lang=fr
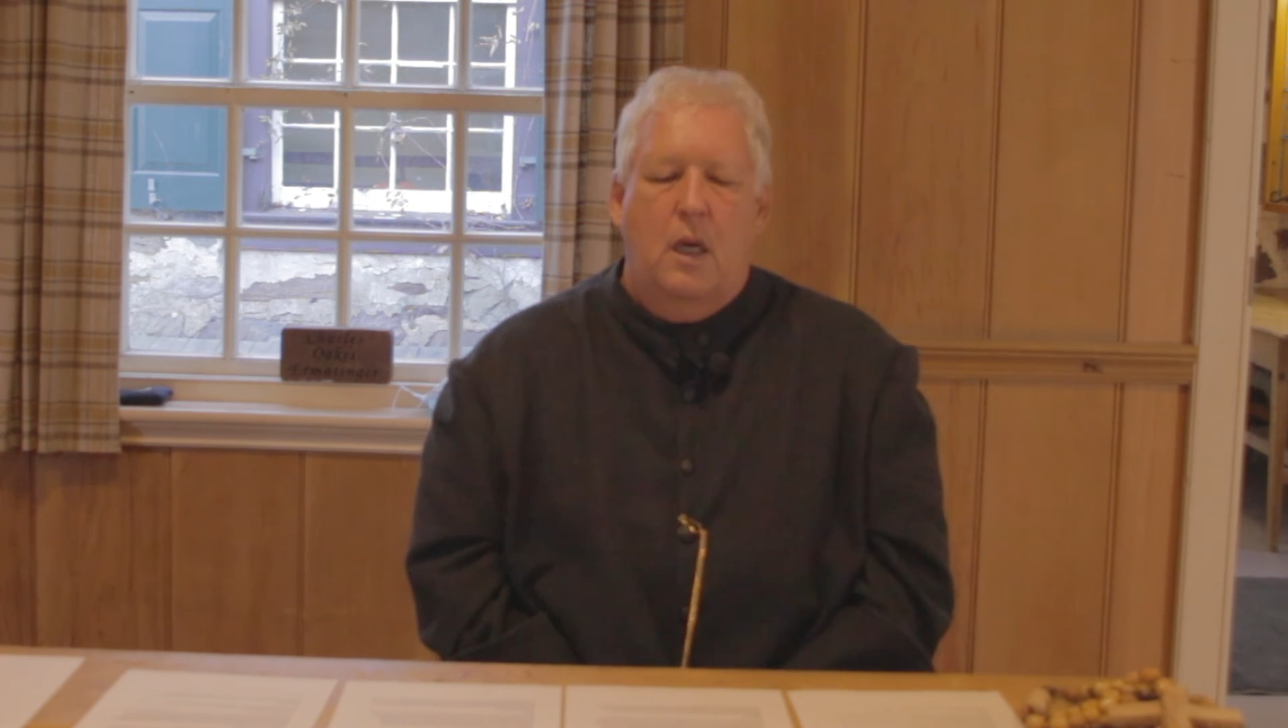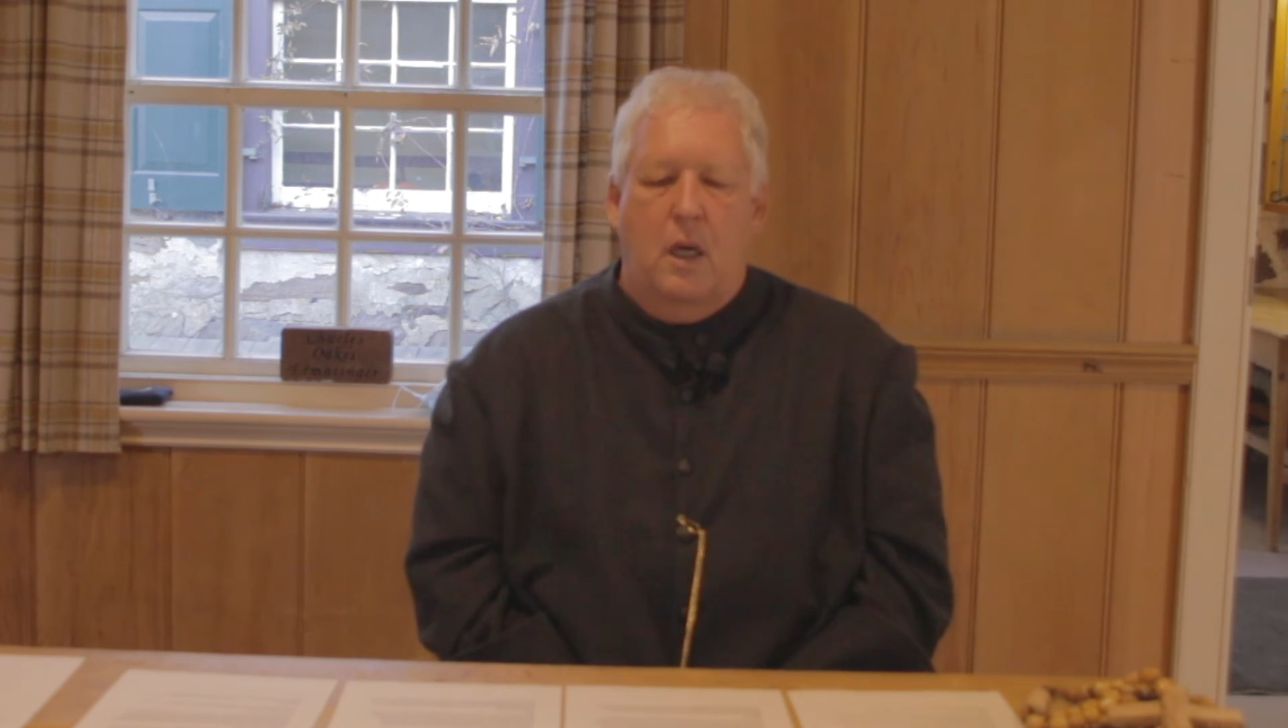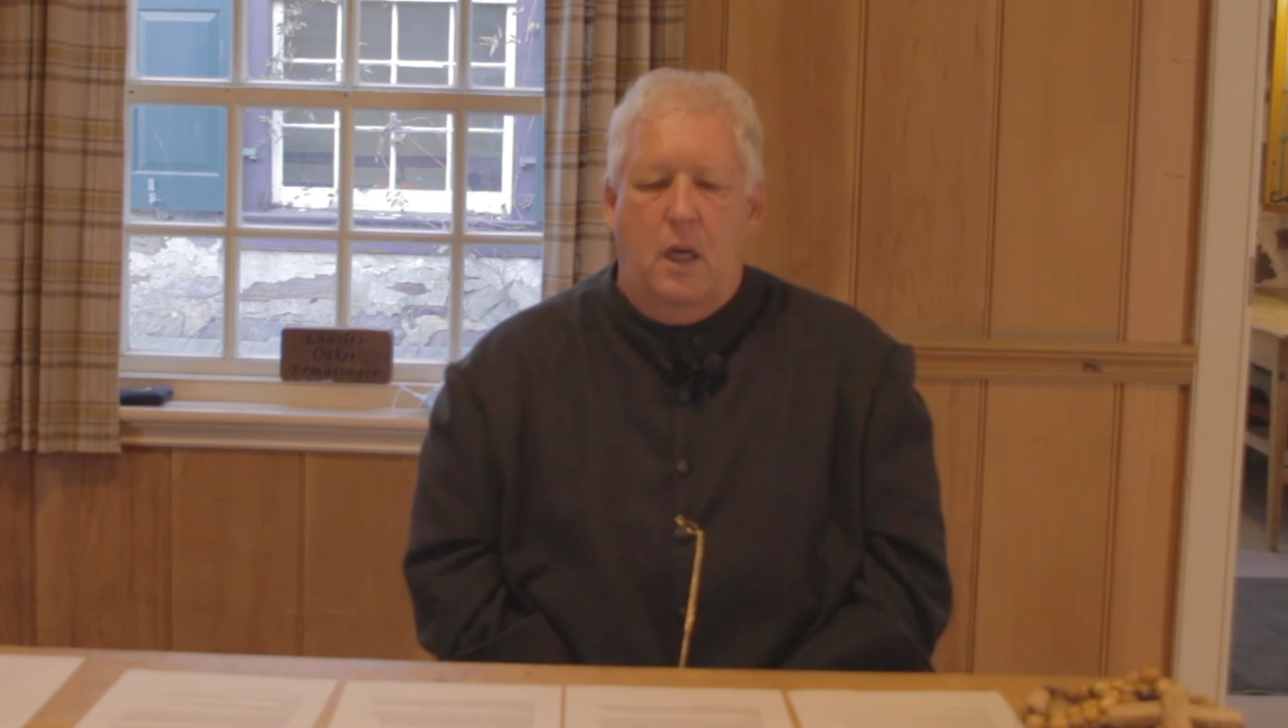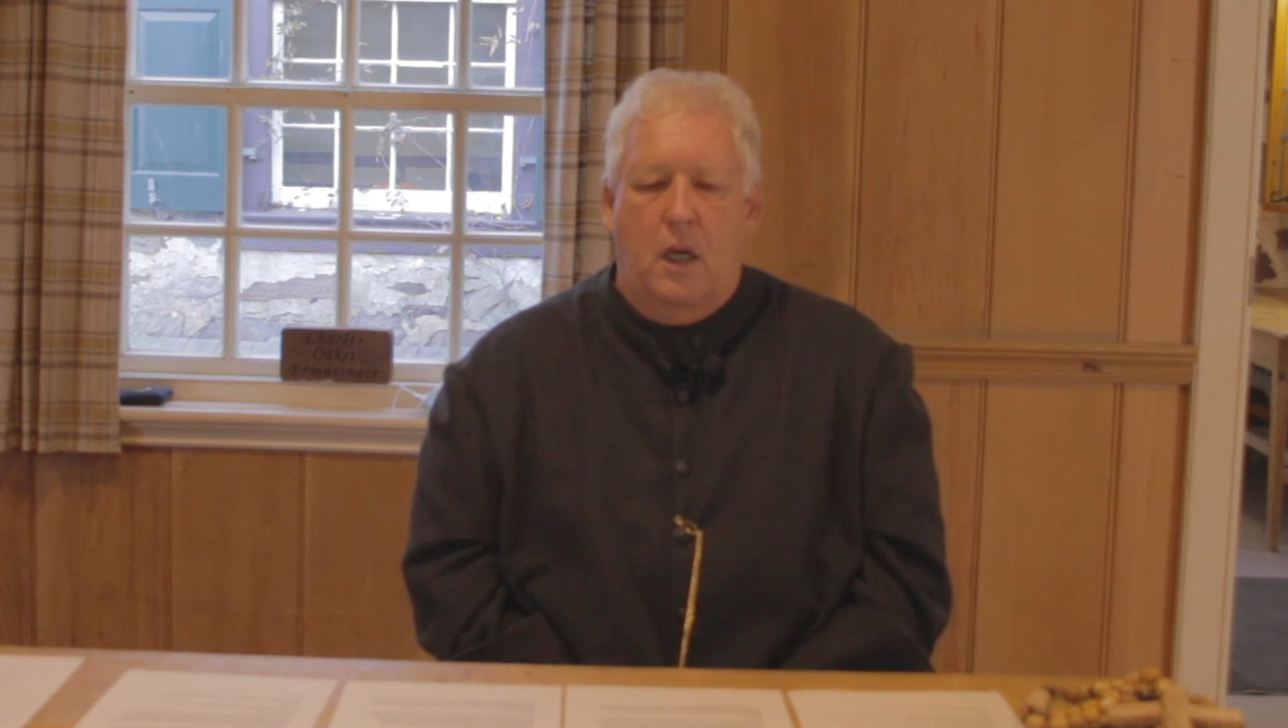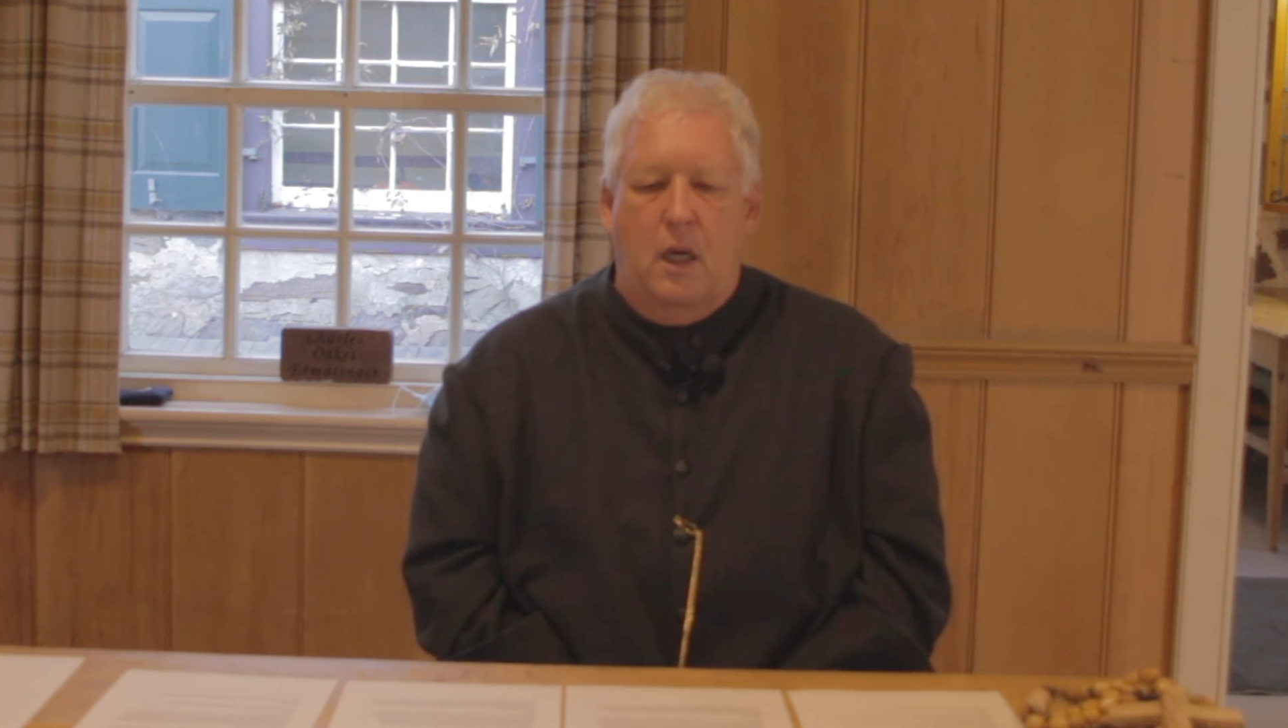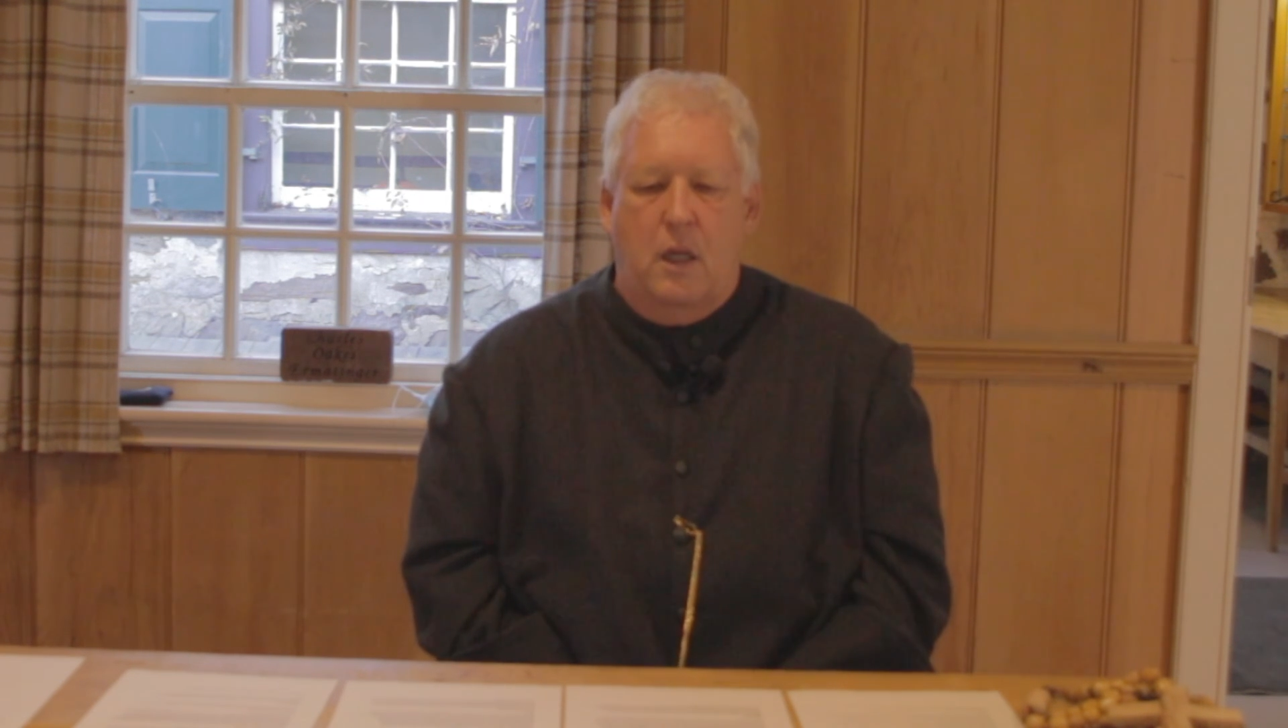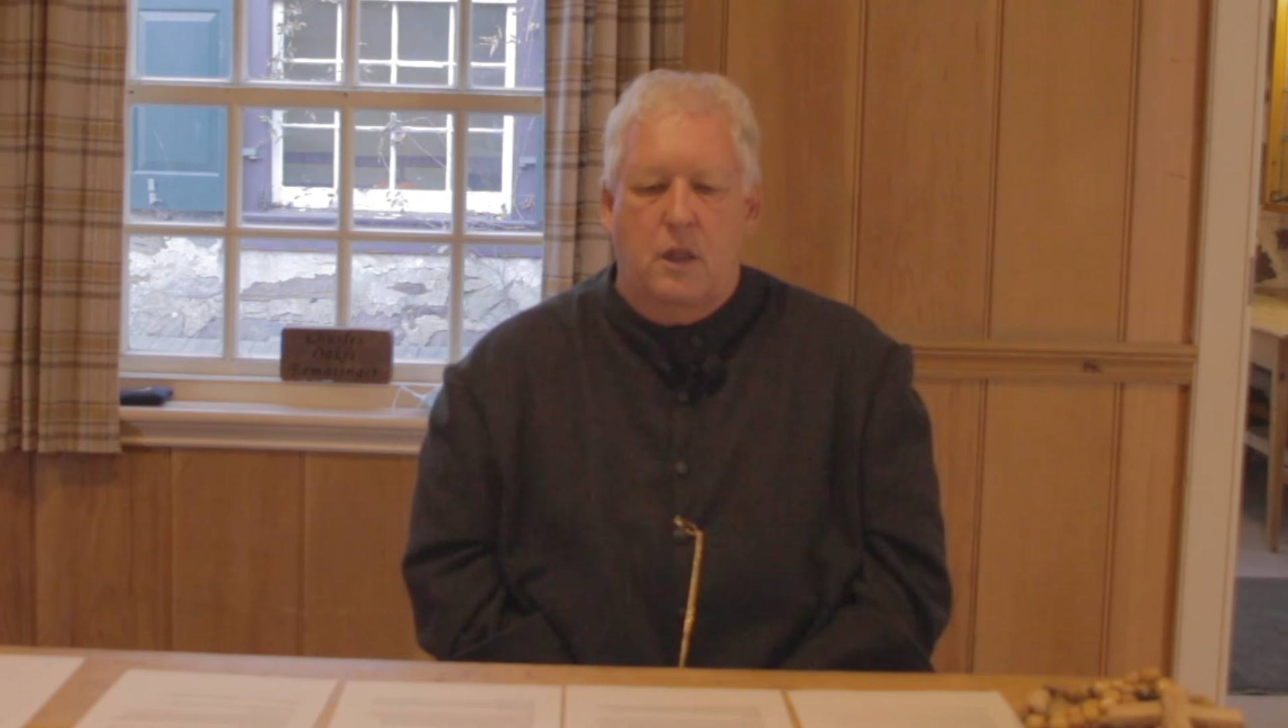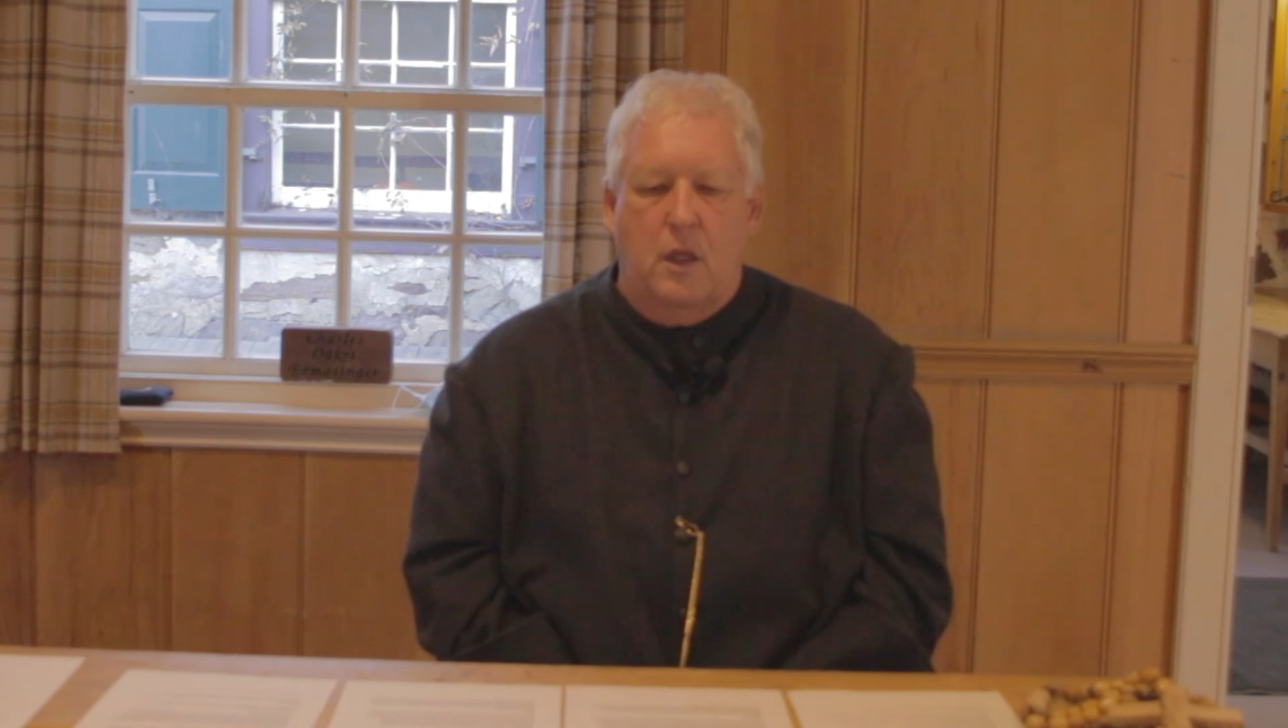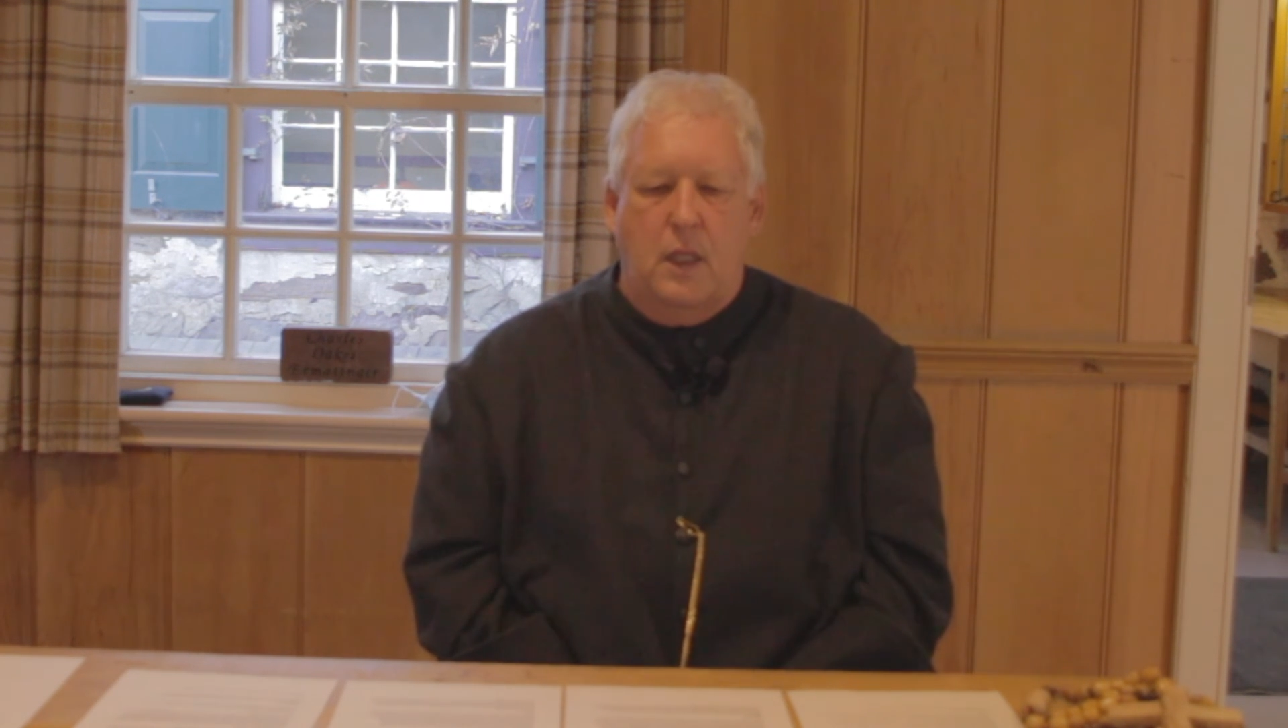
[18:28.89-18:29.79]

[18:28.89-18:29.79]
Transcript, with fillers: de,